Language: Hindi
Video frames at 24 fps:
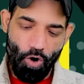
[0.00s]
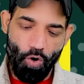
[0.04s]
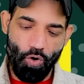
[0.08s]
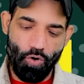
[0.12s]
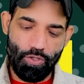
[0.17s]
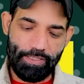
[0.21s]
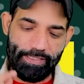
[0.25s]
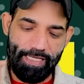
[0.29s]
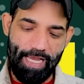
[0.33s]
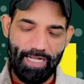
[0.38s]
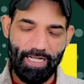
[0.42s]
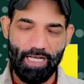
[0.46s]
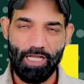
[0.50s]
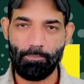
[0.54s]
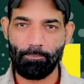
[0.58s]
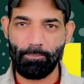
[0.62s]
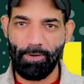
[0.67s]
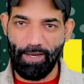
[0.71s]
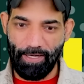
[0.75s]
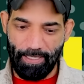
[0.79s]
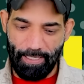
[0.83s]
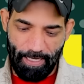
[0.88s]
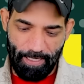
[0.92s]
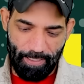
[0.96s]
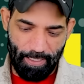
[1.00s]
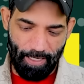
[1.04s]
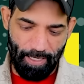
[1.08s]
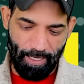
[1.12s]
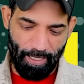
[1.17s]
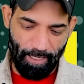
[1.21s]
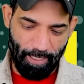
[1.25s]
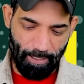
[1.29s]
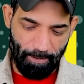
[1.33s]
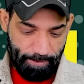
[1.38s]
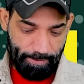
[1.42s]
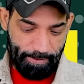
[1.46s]
और सेटिंग पे क्लिक
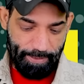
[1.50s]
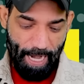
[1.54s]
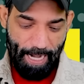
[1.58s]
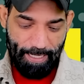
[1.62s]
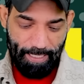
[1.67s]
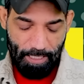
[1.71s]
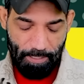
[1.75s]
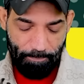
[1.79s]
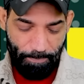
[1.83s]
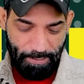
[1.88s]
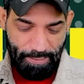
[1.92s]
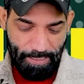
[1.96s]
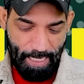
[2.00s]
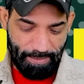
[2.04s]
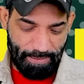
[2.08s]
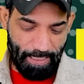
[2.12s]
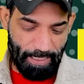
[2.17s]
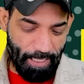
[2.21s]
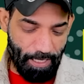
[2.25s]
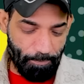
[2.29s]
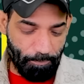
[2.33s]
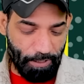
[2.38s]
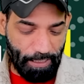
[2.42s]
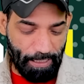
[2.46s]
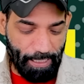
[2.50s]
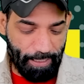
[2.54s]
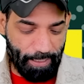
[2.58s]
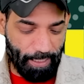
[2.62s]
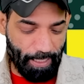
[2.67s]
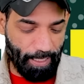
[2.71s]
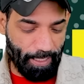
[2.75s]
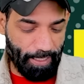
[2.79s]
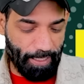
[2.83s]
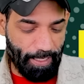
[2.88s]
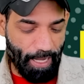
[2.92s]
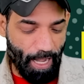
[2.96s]
करेंगे सेटिंग पे जैसे ही हम
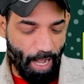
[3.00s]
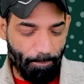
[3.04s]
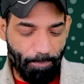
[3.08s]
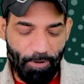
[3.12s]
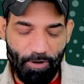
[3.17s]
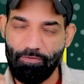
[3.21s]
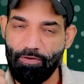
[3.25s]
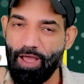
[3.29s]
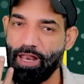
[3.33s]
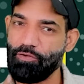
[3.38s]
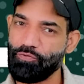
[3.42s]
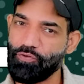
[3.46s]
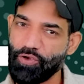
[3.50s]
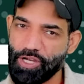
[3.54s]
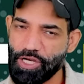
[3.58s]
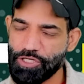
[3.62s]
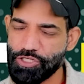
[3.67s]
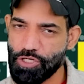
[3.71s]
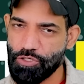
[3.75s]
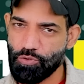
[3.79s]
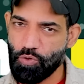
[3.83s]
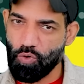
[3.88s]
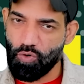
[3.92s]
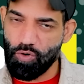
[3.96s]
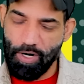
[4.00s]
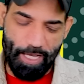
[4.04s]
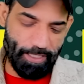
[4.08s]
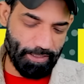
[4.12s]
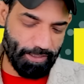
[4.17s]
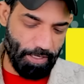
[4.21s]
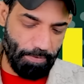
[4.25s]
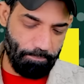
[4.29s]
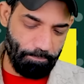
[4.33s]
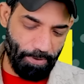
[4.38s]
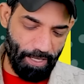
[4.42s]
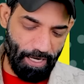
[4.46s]
क्लिक करेंगे यहां पर वेरिफिकेशन कोड
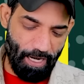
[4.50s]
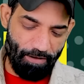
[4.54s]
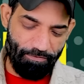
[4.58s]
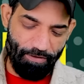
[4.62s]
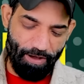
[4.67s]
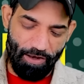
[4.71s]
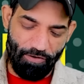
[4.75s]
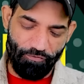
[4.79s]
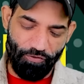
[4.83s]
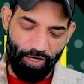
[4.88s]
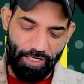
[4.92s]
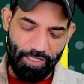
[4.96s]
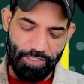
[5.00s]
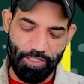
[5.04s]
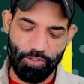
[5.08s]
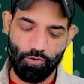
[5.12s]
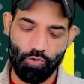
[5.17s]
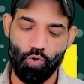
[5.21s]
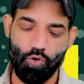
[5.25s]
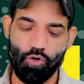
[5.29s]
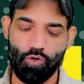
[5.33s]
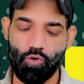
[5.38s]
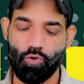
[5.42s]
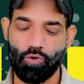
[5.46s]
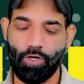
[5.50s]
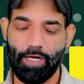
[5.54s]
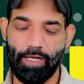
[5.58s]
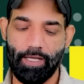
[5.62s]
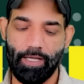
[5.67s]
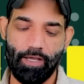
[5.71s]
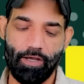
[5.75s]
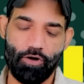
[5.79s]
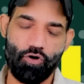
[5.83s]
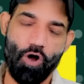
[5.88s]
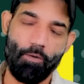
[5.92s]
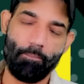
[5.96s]
है सिंपल है वेरिफिकेशन कोड को
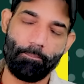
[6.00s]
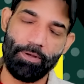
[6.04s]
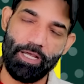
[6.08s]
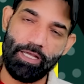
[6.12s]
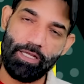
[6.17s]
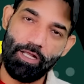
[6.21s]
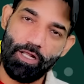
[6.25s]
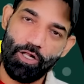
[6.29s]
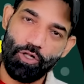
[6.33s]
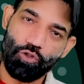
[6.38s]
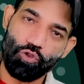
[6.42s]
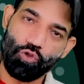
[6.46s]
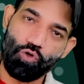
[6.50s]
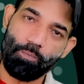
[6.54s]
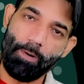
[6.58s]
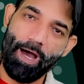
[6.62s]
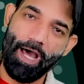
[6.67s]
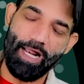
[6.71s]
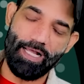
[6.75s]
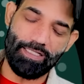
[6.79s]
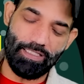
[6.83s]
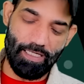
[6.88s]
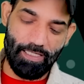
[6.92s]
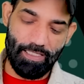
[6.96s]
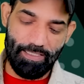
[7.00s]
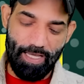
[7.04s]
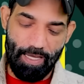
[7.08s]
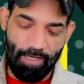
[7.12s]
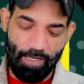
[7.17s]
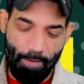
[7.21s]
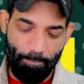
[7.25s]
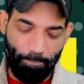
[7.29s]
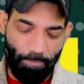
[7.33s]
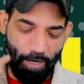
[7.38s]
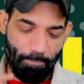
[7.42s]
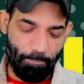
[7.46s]
करेंगे कॉपी दोबारा चले
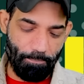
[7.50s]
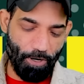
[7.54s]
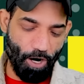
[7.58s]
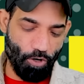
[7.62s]
जाएंगे अपने